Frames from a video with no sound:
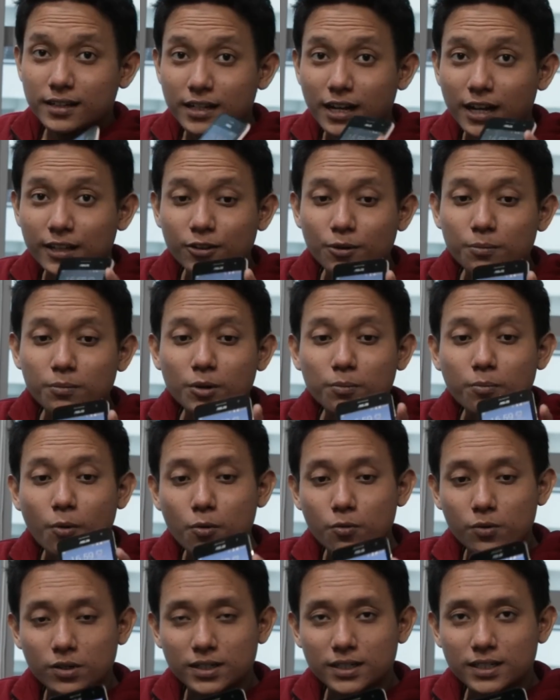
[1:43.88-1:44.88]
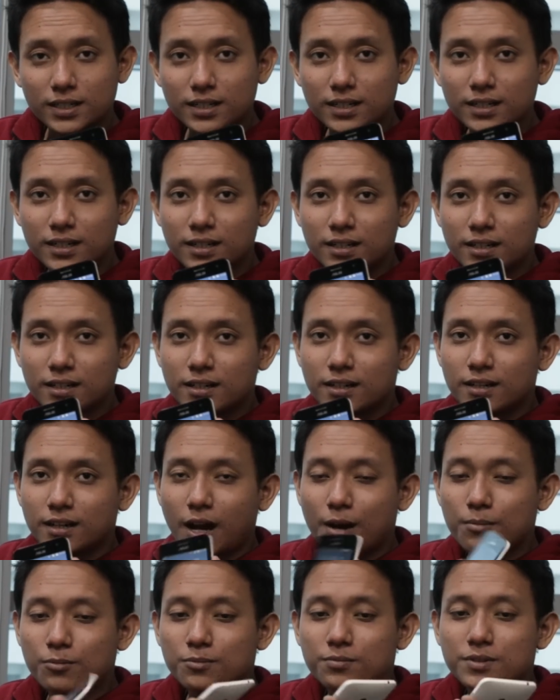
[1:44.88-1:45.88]
dengan tombol power
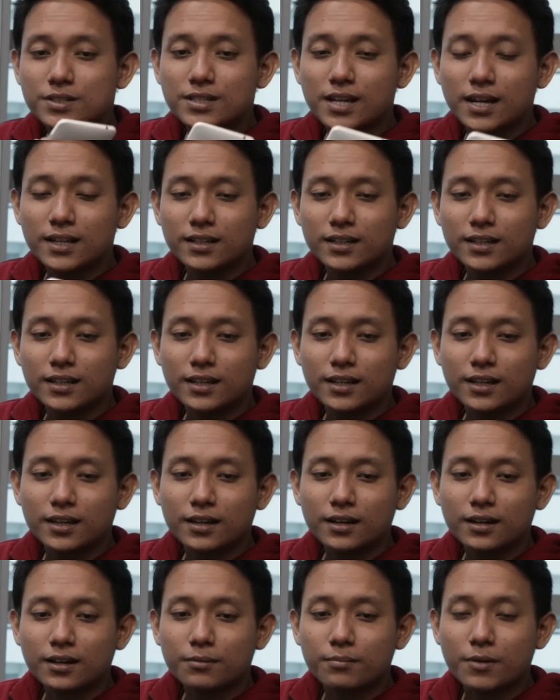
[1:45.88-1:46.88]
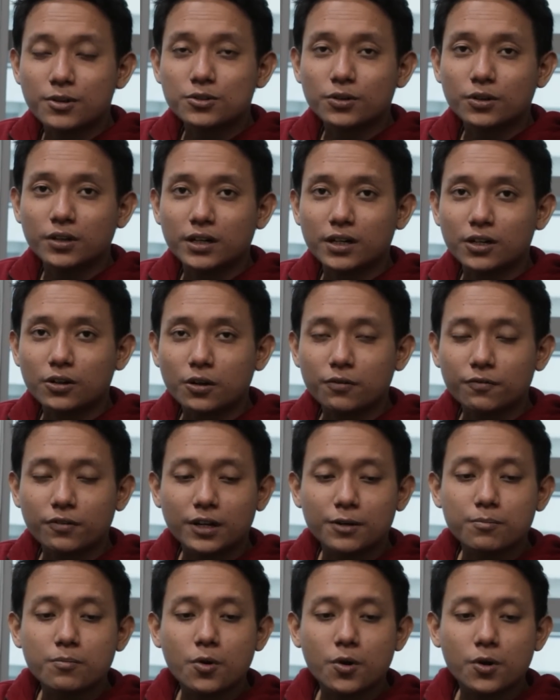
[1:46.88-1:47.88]
kamu bisa nih masuk ke
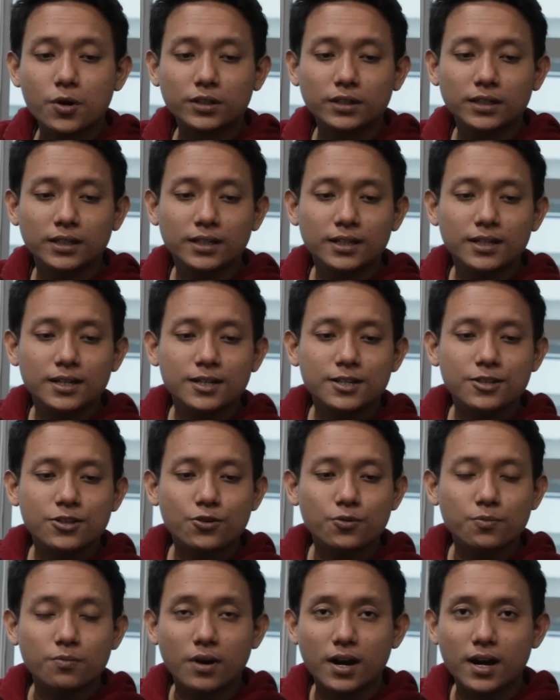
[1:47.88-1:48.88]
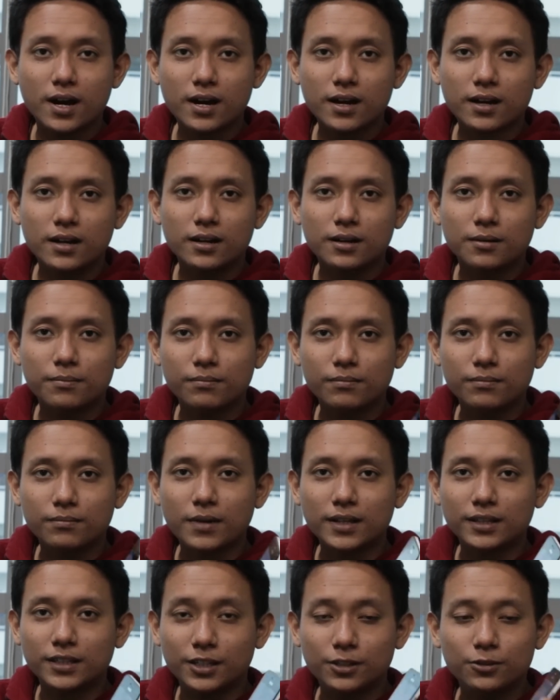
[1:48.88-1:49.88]
recovery mode cuma
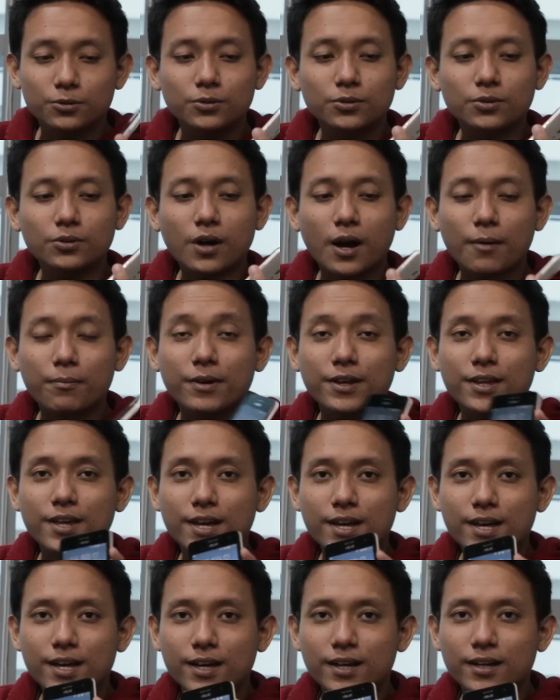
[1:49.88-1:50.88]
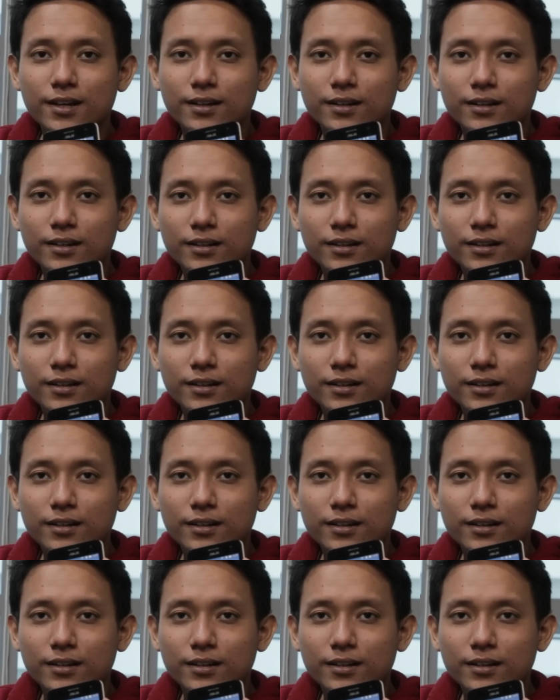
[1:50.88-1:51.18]
matiin dulu HP-nya